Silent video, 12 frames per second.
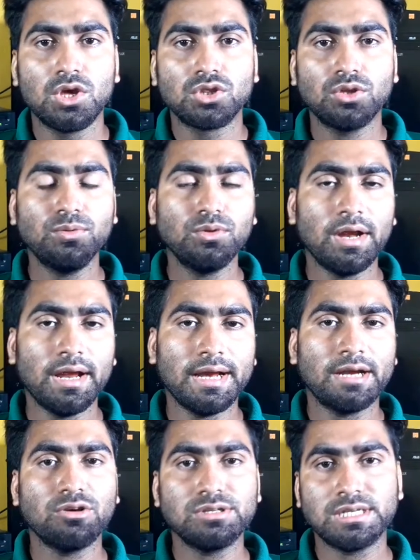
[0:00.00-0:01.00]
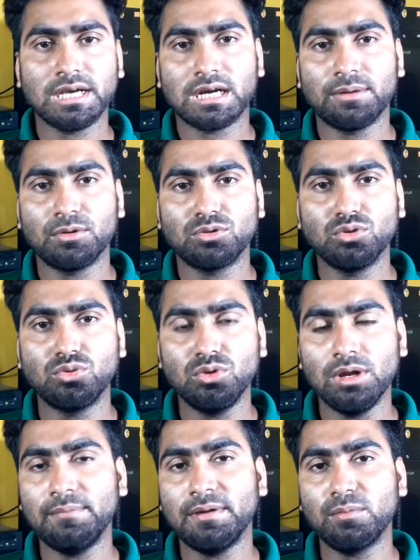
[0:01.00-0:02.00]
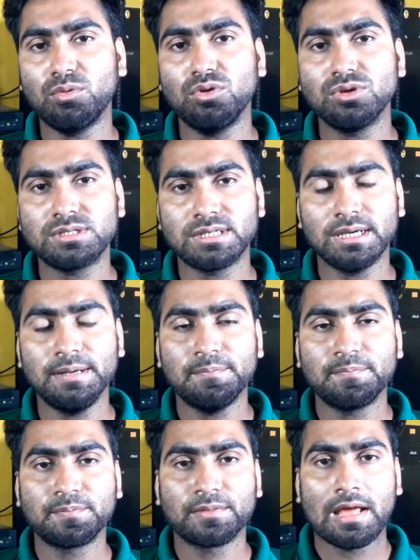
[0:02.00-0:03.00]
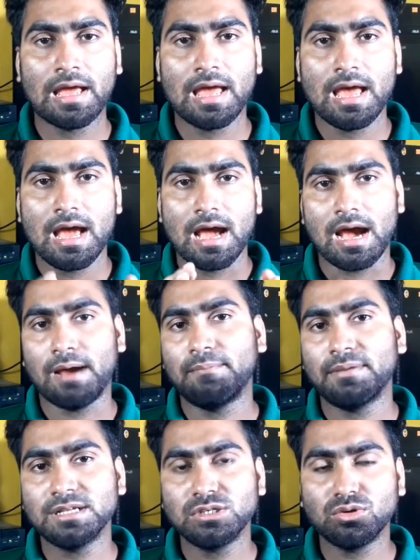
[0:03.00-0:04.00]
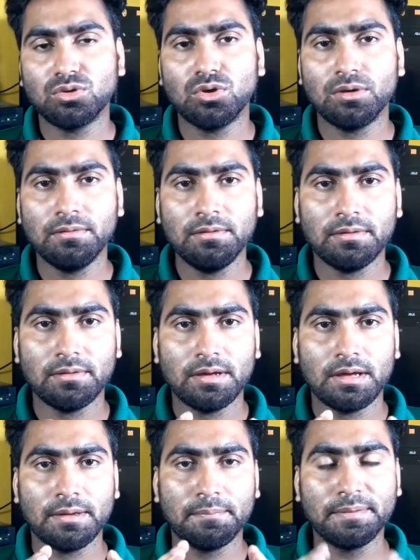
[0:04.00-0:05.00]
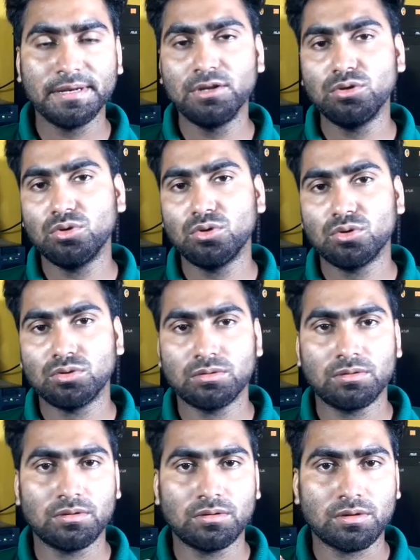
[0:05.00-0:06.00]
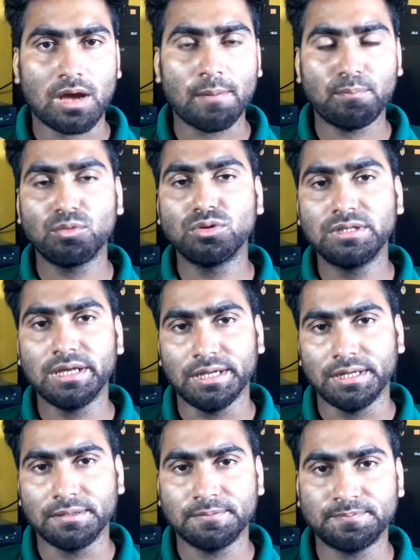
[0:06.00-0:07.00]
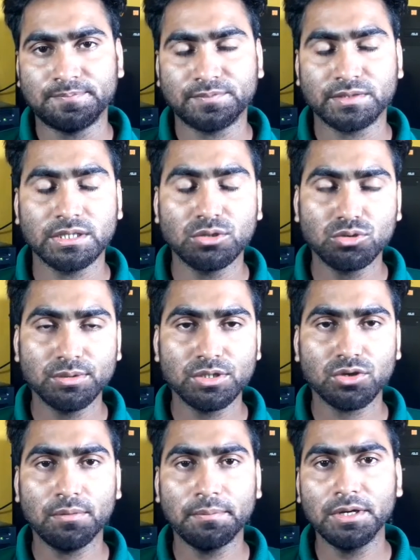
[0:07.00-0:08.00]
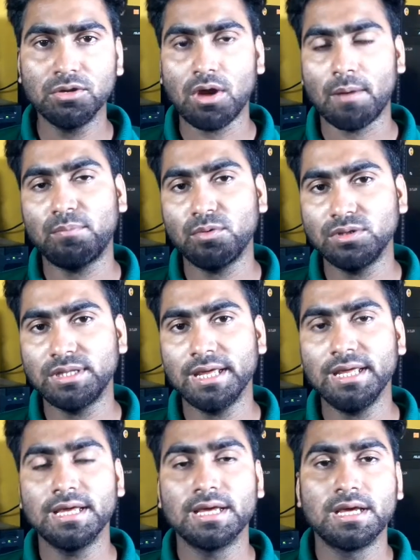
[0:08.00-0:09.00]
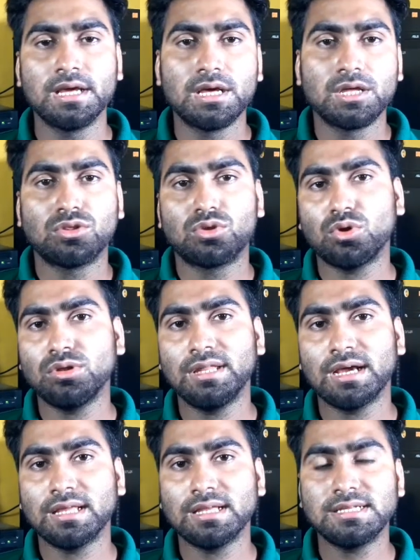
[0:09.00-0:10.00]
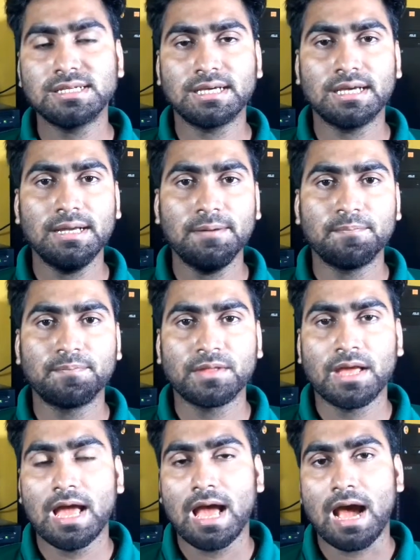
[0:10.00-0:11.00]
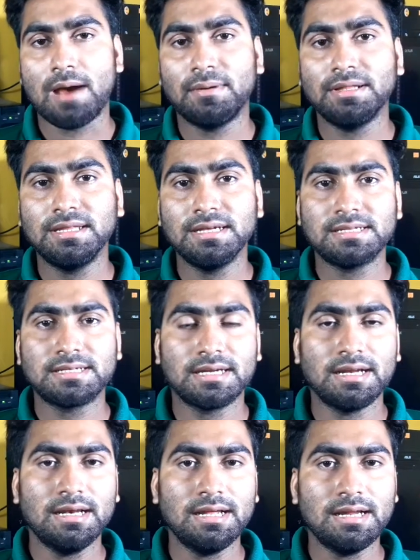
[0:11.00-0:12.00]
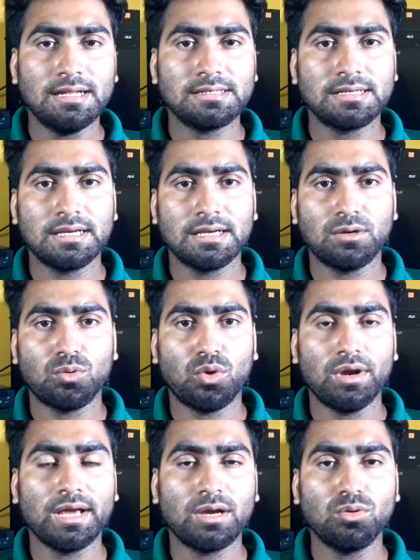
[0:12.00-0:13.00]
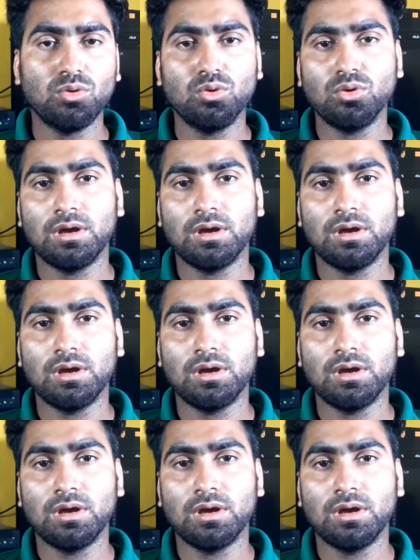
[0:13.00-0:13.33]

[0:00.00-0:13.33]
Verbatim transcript: তো বন্ধুরা এটা হচ্ছে এক নম্বর তো দুই নম্বর ভুল হচ্ছে আমরা যখন ভিডিও আপলোড দেই ইউটিউবে যখন ভিডিও আপলোড দেই তখন দেখা যাচ্ছে কি আমাদের চ্যানেলের যে অনেকগুলো